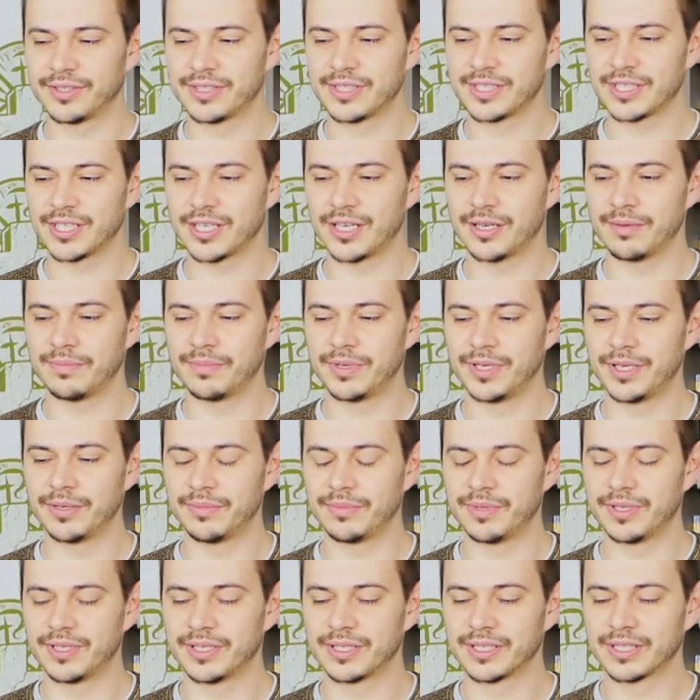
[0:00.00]
unser im
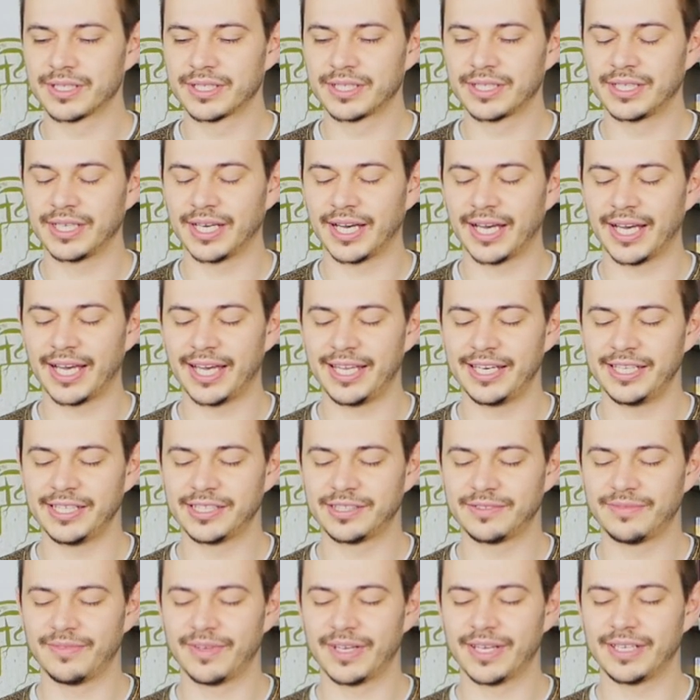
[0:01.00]
Himmel,
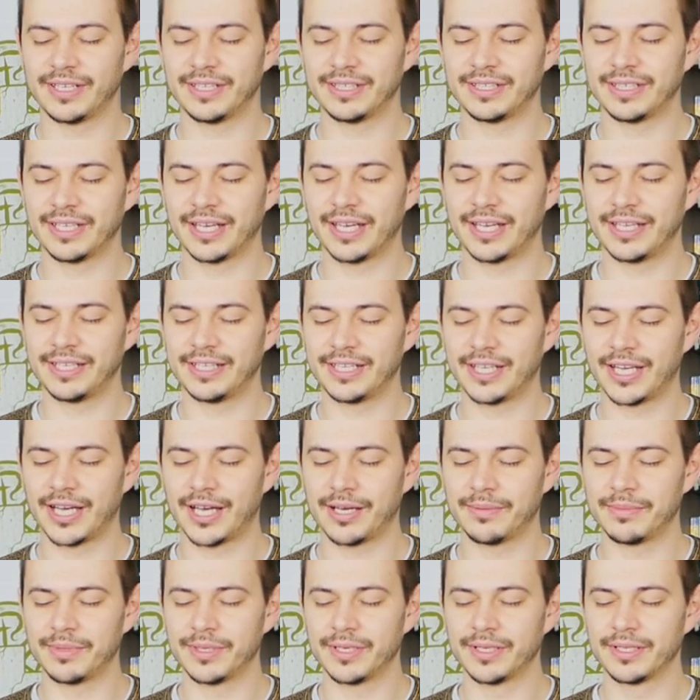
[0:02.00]
geheiligt werde dein
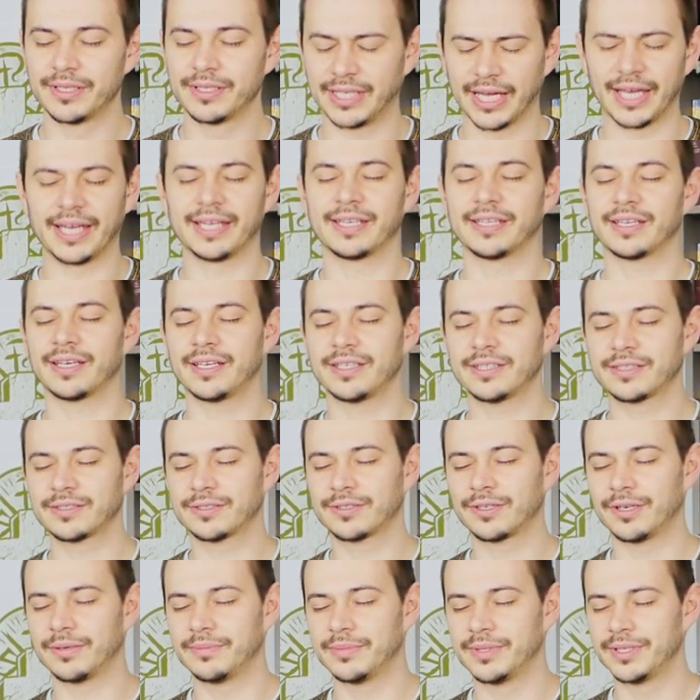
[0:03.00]
Name, dein
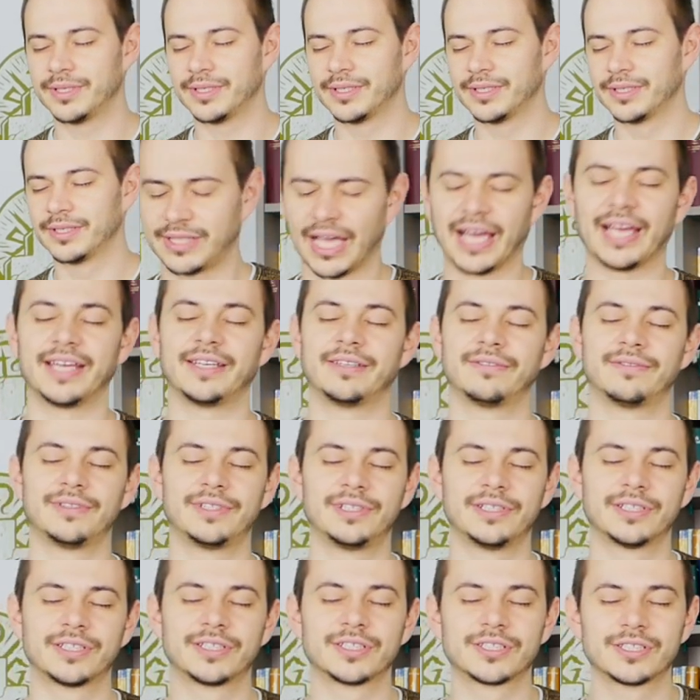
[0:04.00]
Reich komme, dein
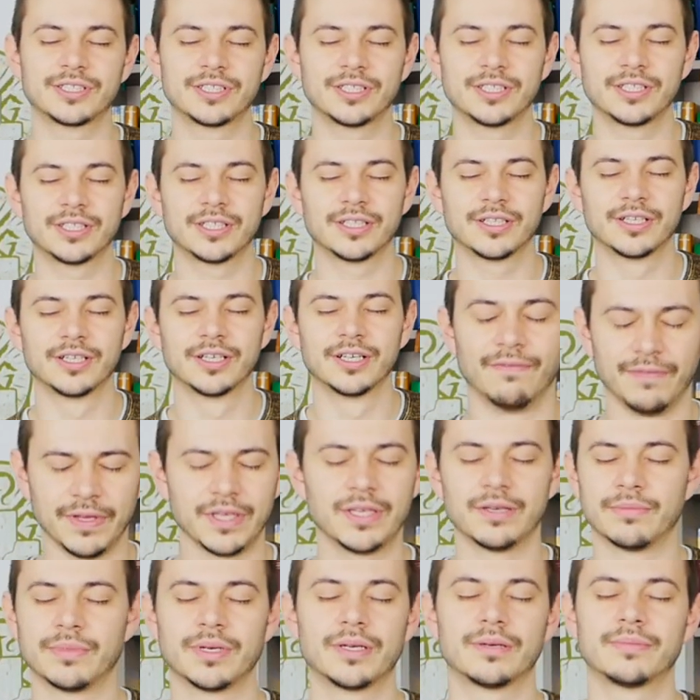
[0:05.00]
Wille geschehe,
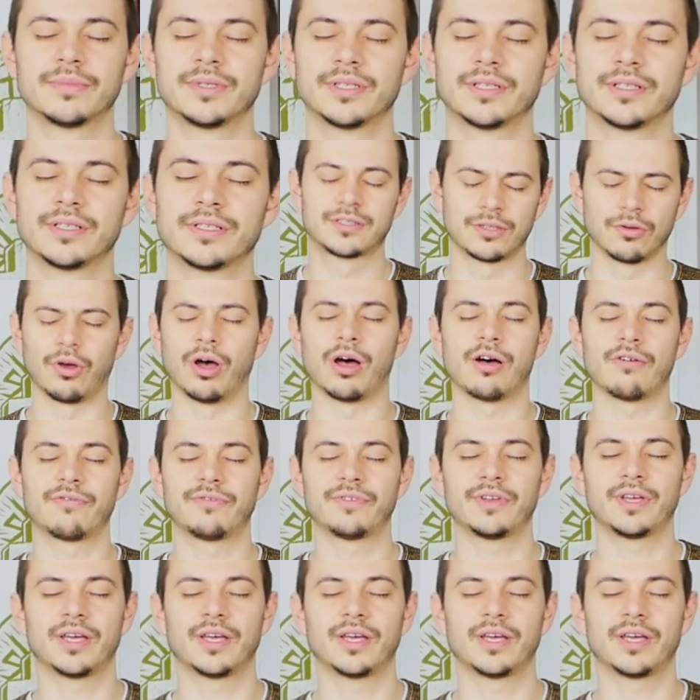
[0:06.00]
wie im Himmel, so auf